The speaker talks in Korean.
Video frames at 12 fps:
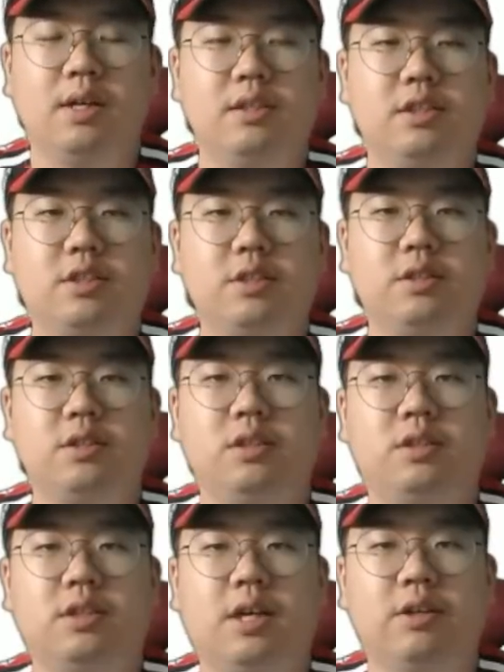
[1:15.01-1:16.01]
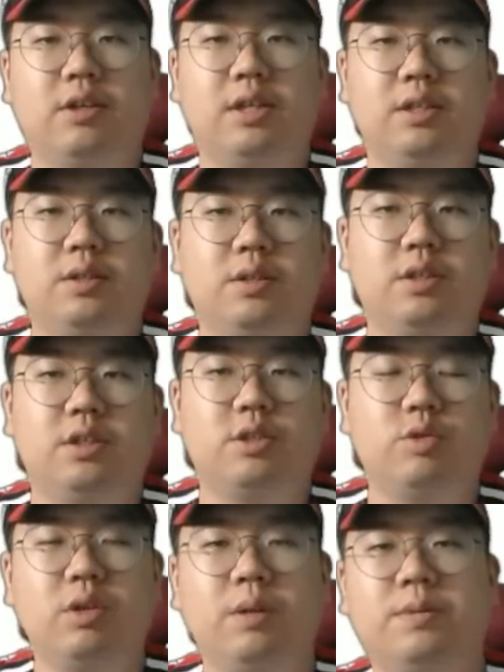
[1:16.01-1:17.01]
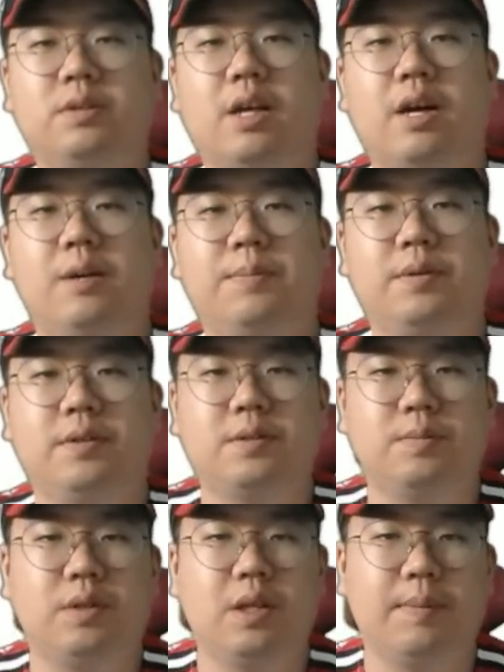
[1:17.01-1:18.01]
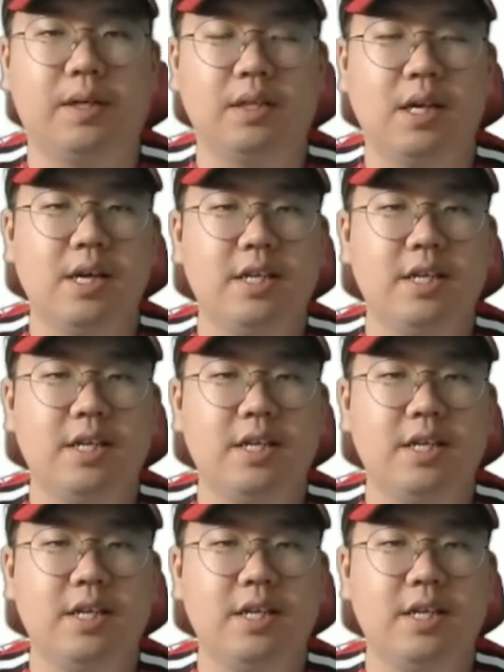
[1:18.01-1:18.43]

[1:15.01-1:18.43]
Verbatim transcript: 직전 시리즈 한화의 경기 수입을 당할 뻔했습니다만